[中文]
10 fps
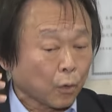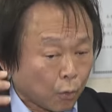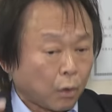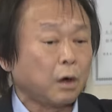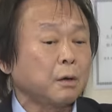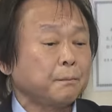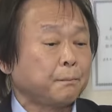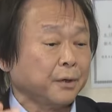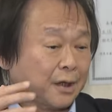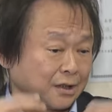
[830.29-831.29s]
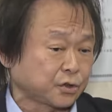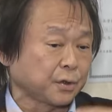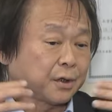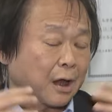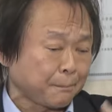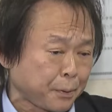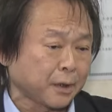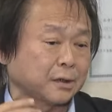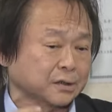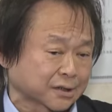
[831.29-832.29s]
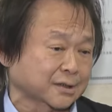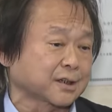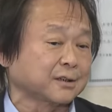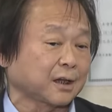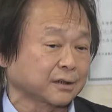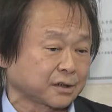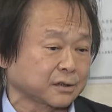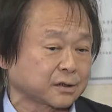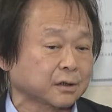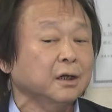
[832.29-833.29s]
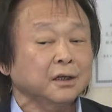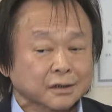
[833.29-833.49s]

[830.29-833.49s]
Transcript: 我本来就应该配合执政党的政策。